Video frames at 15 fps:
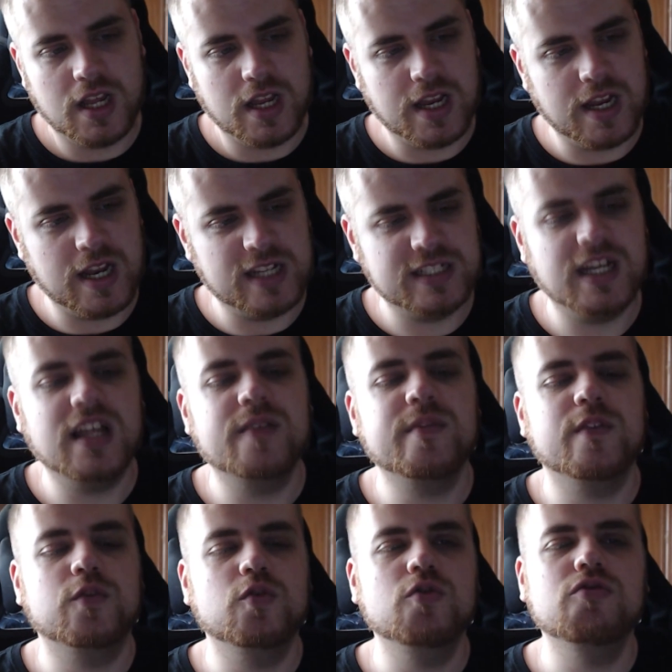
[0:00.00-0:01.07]
La saga de Army
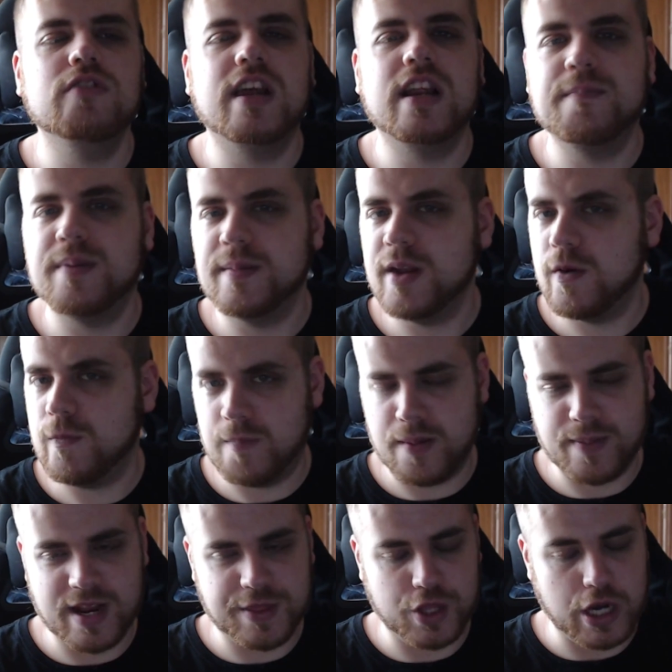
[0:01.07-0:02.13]
of Two, el primero me
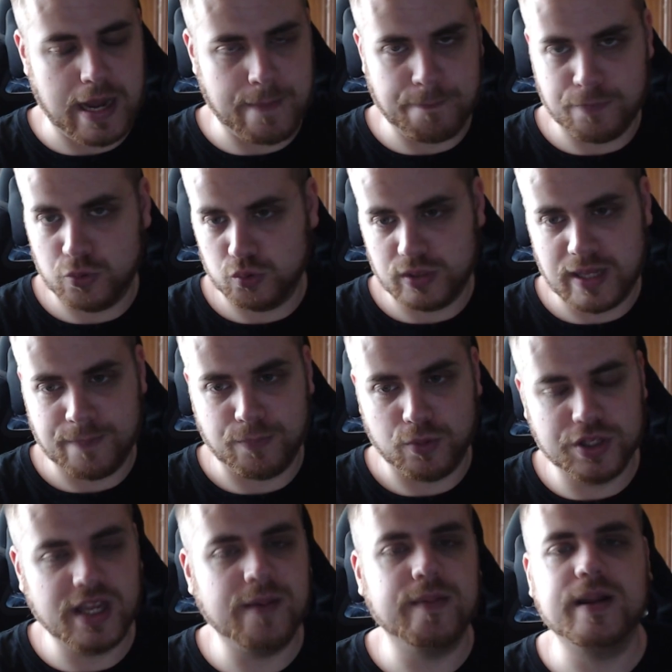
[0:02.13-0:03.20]
parecía la puta
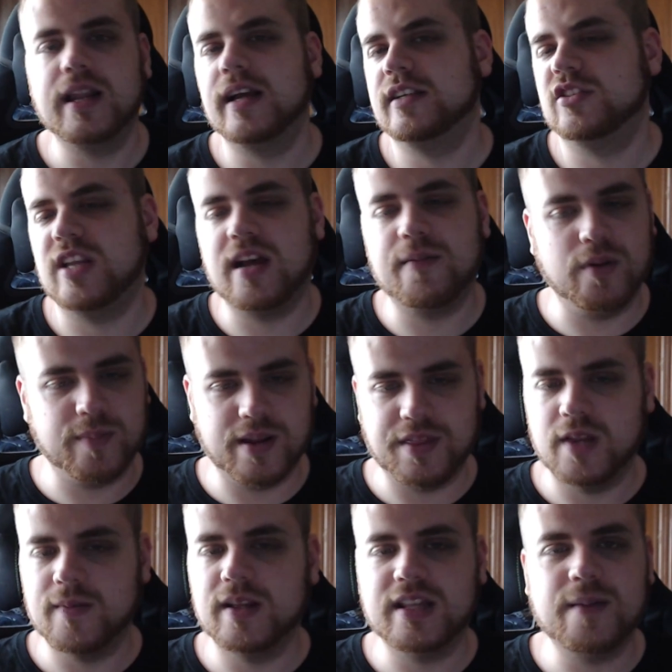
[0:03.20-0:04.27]
polla, la historia muy
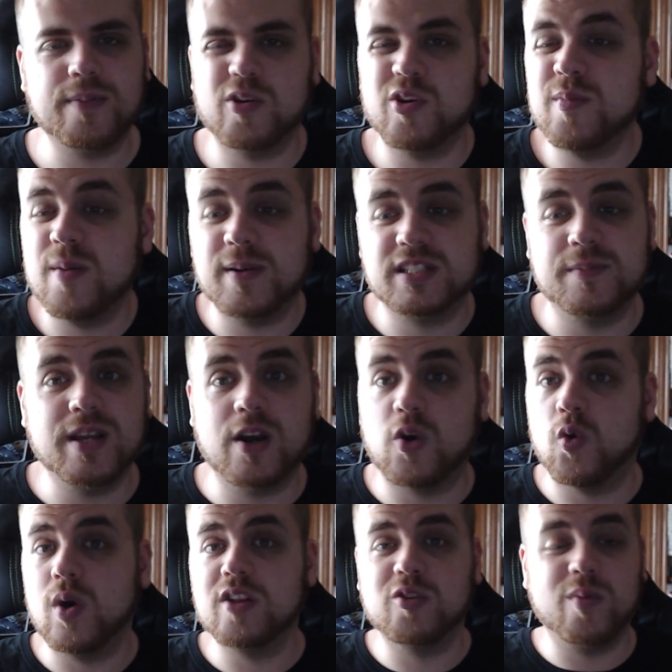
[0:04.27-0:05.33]
predecible y tal, pero yo me lo pasé bien
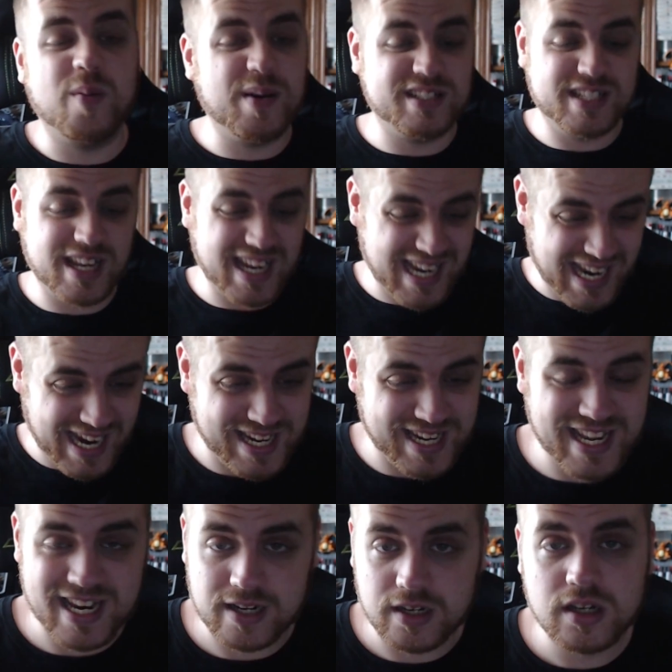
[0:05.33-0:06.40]
jugando, me lo pasé
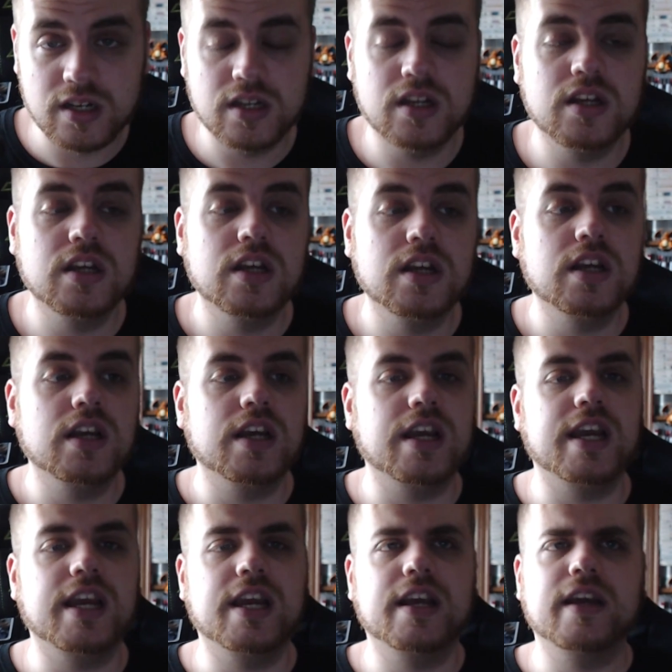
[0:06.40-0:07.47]
genial.
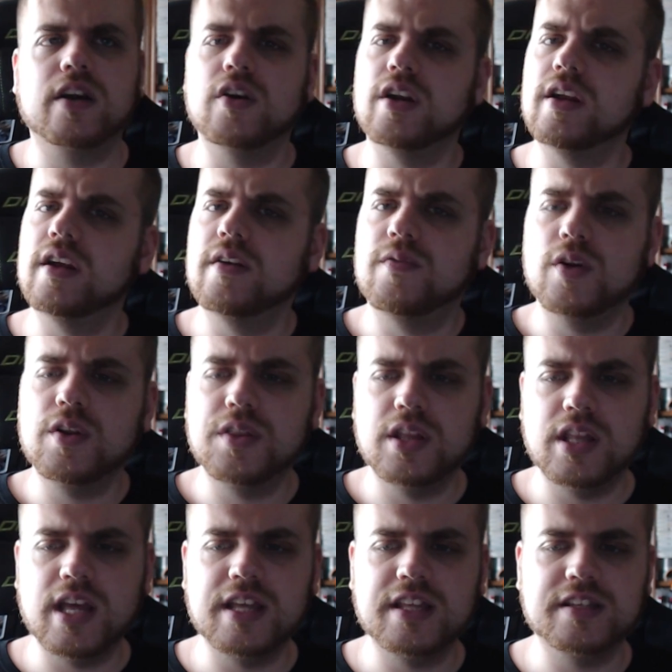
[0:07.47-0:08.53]
Eh, con el 40
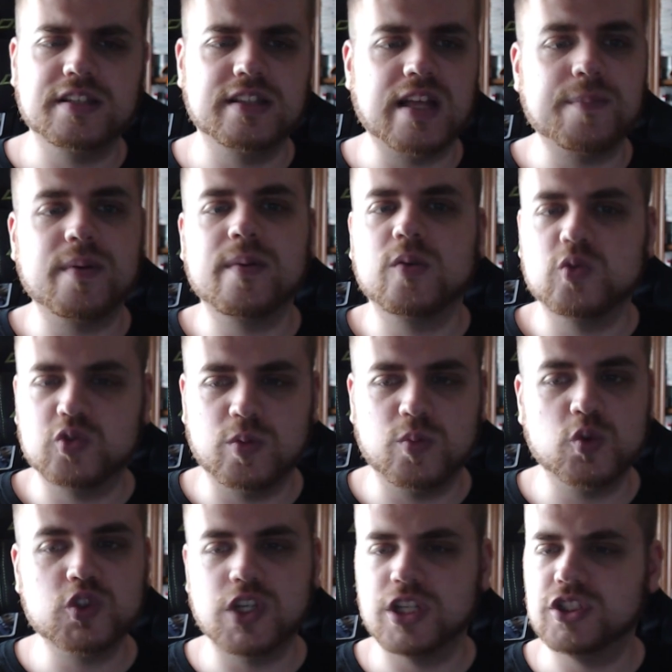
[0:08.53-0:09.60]
Days también me gustó
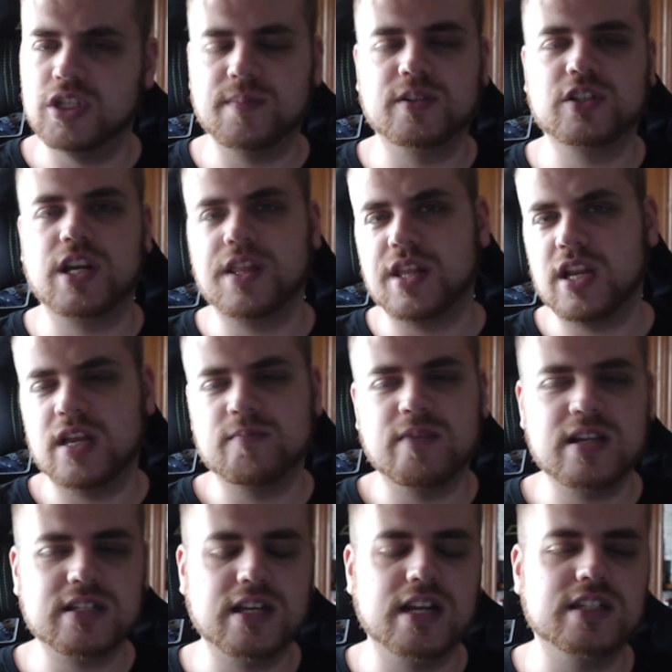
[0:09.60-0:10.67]
mucho el hecho de personalizar las
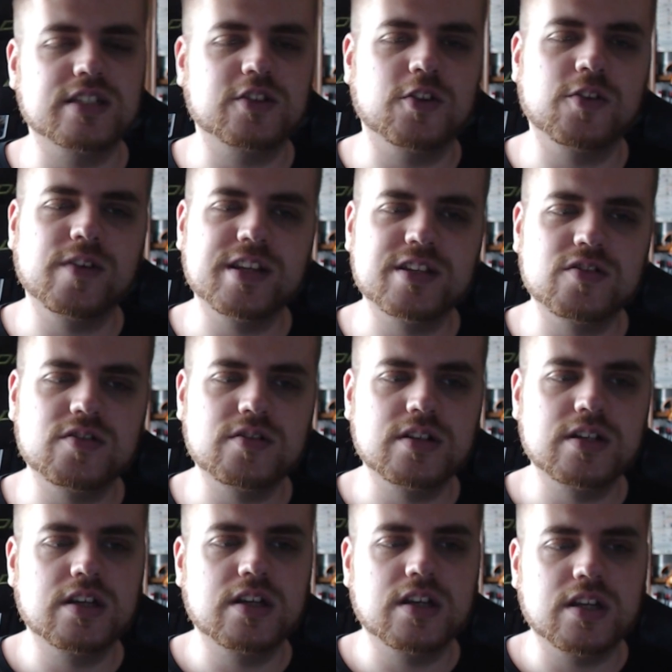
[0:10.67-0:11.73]
máscaras y todo eso.
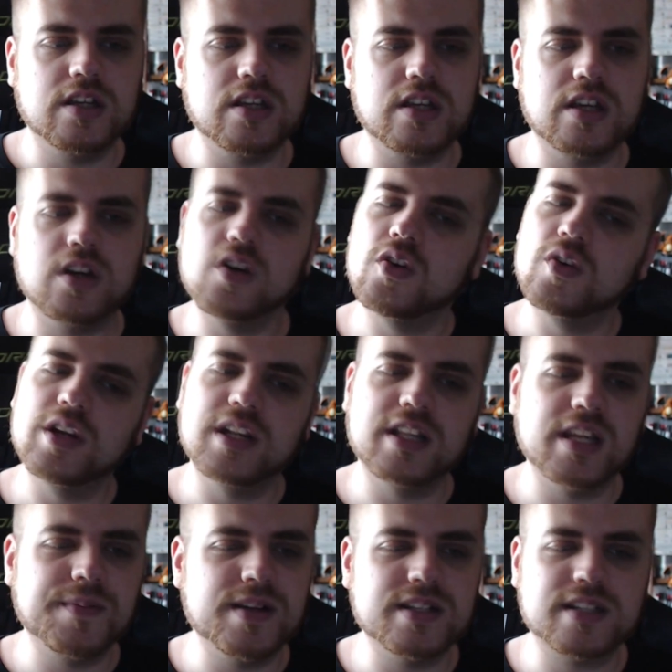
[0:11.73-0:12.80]
Y con el
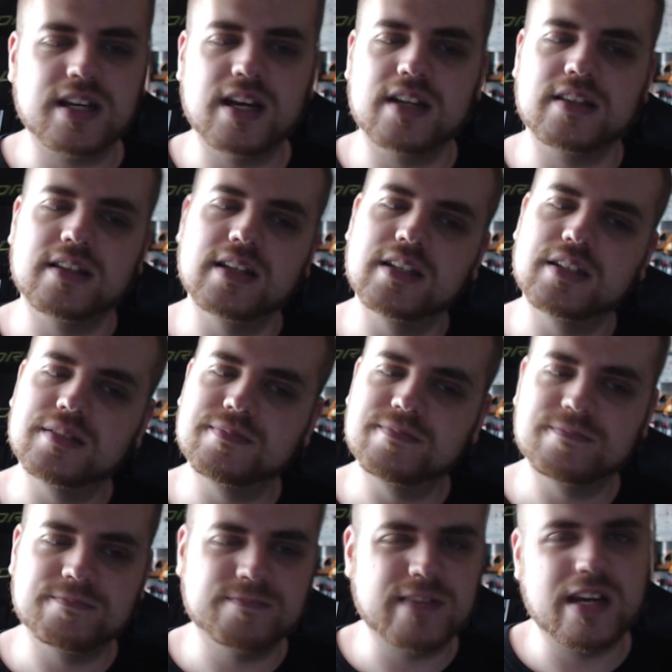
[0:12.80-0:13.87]
Devil's Cartel
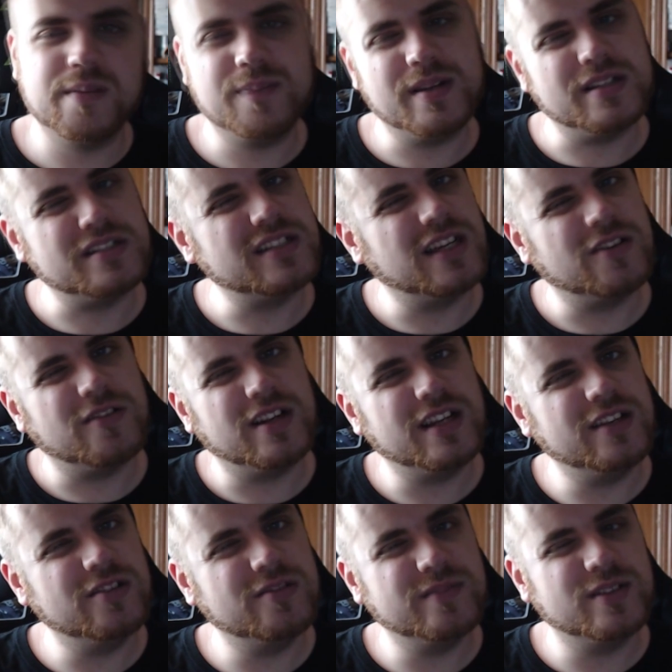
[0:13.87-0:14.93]
ahí pincharon, ahí
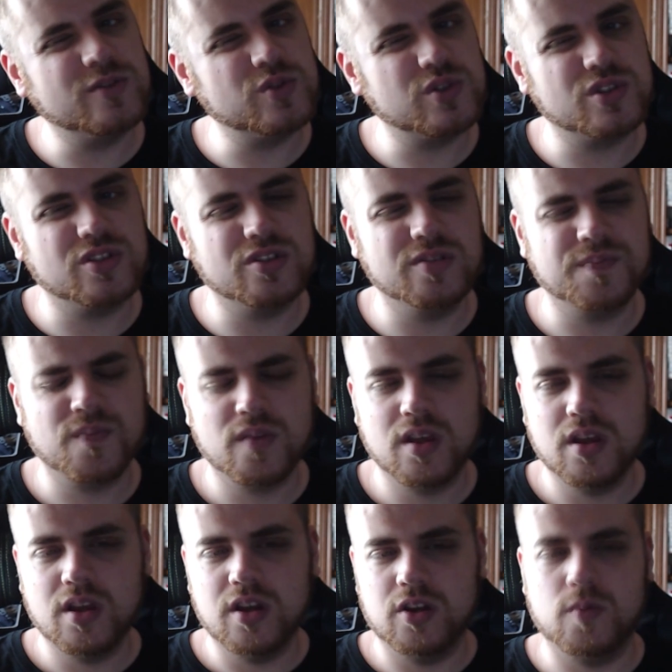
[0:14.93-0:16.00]
no me gustó.
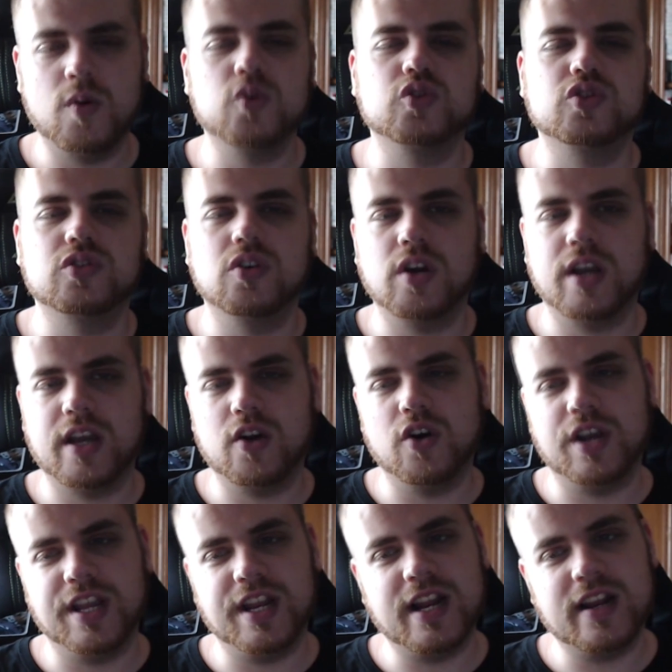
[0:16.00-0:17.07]
No me gustó que
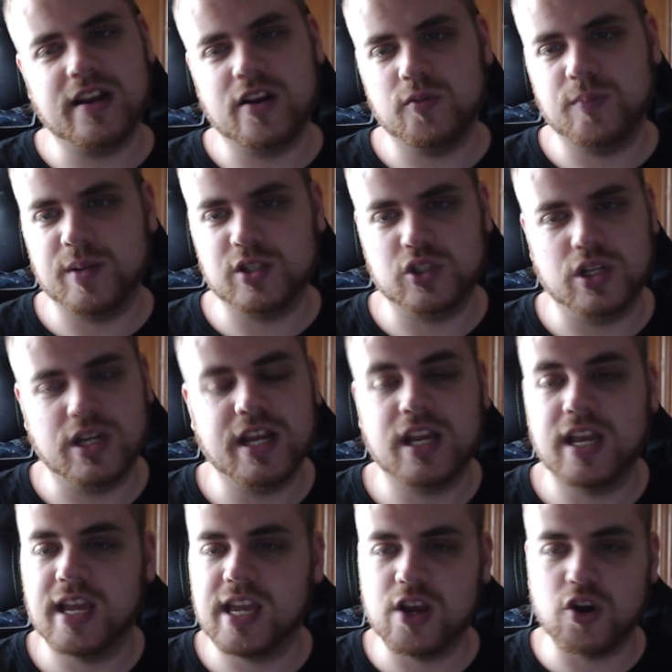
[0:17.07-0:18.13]
cogieran a los personajes.
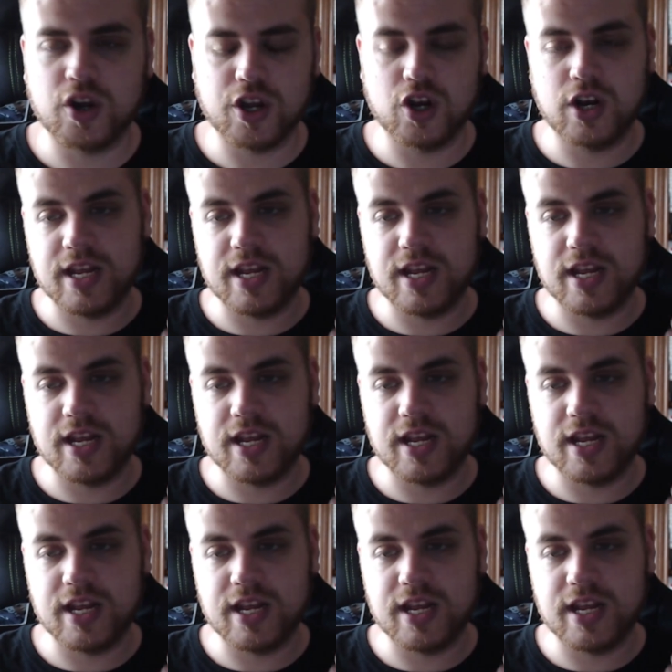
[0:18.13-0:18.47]
Es que cogieron la